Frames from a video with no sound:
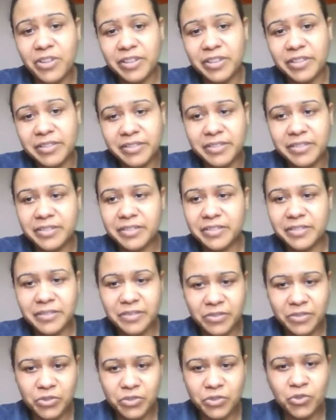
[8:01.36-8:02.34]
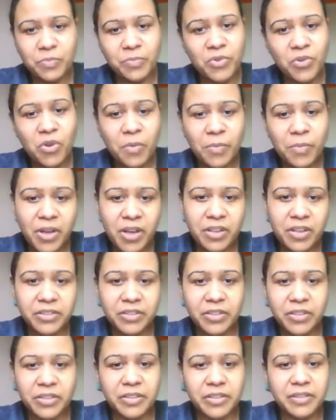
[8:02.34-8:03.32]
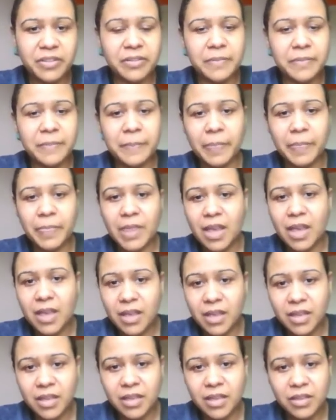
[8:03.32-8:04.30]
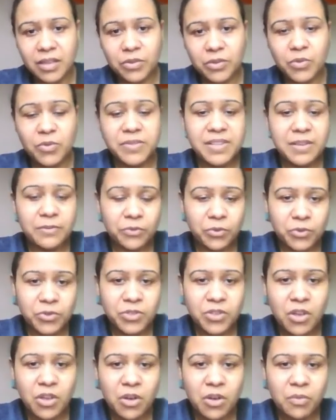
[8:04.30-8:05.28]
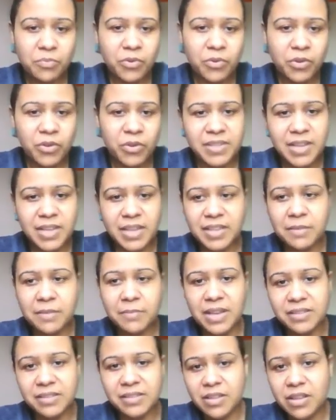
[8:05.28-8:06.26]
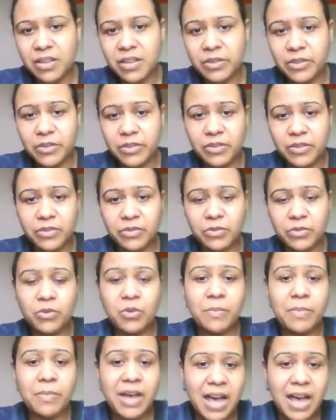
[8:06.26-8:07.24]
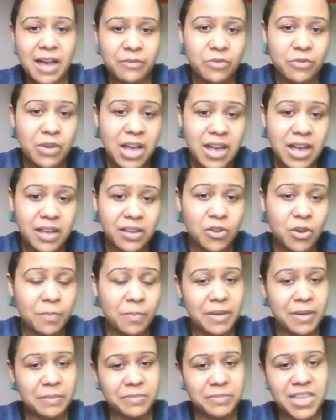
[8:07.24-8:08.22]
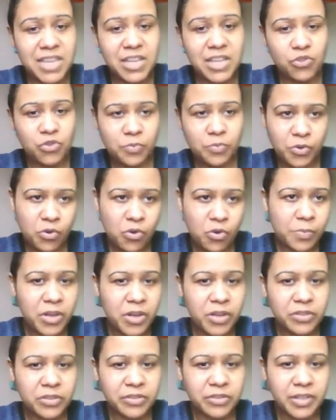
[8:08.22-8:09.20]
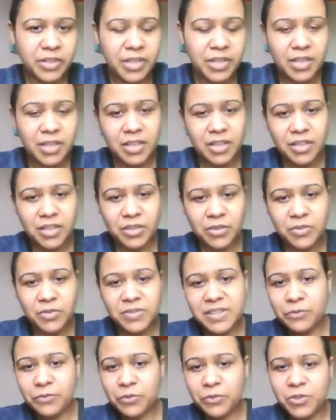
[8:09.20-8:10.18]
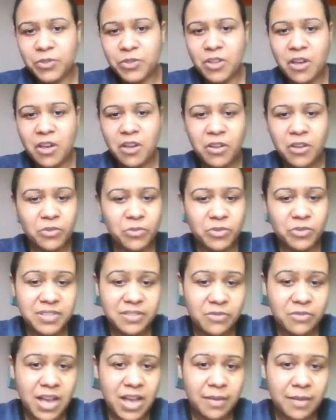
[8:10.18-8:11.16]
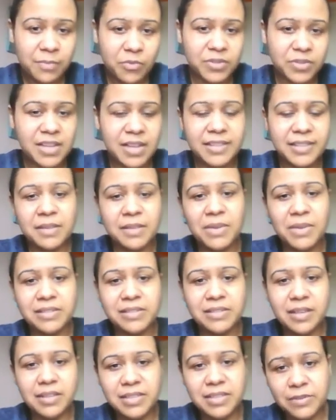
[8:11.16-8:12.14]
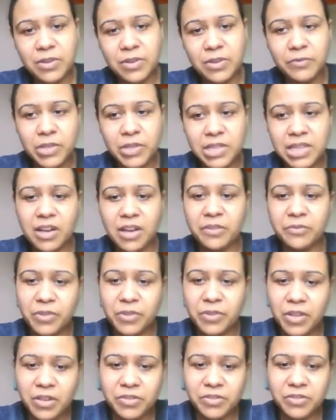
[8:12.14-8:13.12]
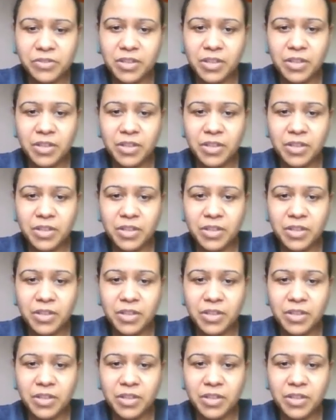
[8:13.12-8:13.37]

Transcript: euh, je peux comprendre euh, que c'est frustrant pour certaines personnes de ne pas avoir leur papier. Je peux comprendre que c'est frustrant en Côte d'Ivoire pour certaines personnes qui veulent venir en France